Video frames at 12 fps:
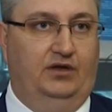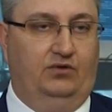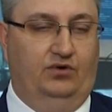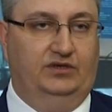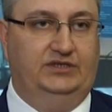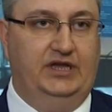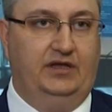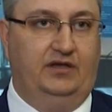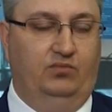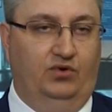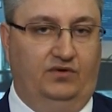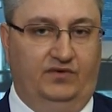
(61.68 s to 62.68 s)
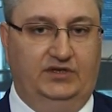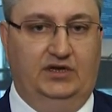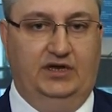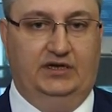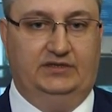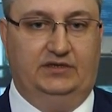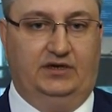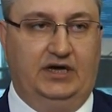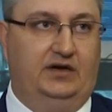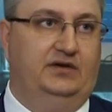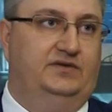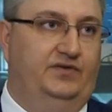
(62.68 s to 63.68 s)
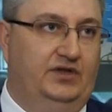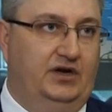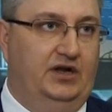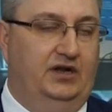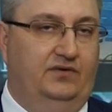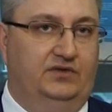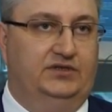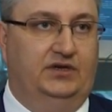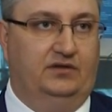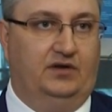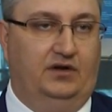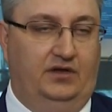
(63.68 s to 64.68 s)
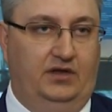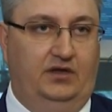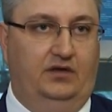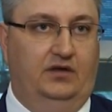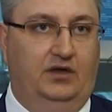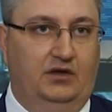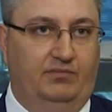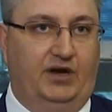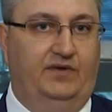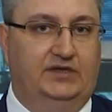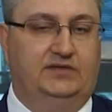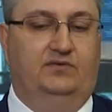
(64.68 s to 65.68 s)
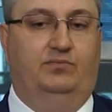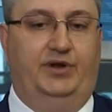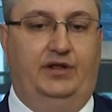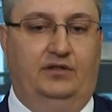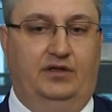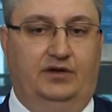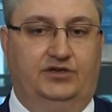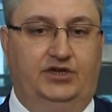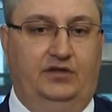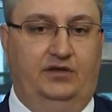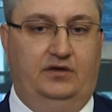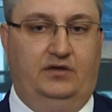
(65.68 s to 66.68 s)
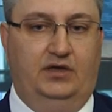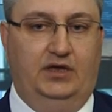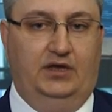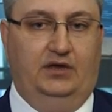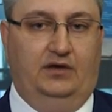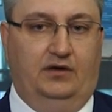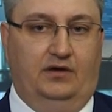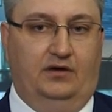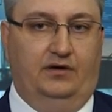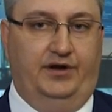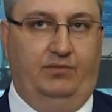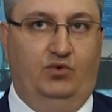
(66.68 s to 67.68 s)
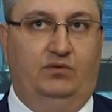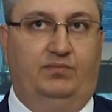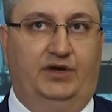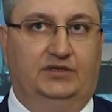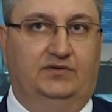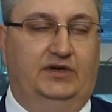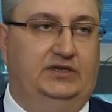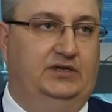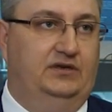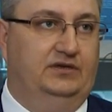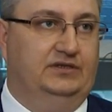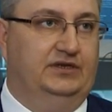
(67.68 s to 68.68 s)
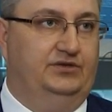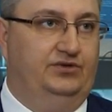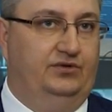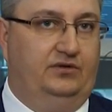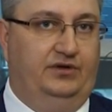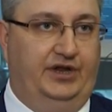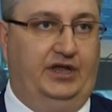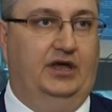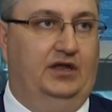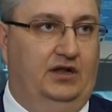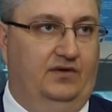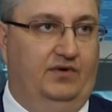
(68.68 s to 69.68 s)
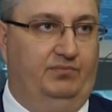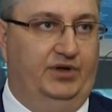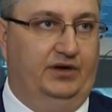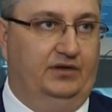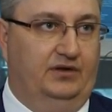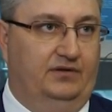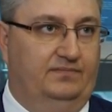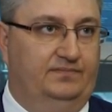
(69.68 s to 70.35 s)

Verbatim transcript: то есть деньги будут выделяться как из федерального центра и правительством принято решение э, ремонт производить за счет регионального оператора.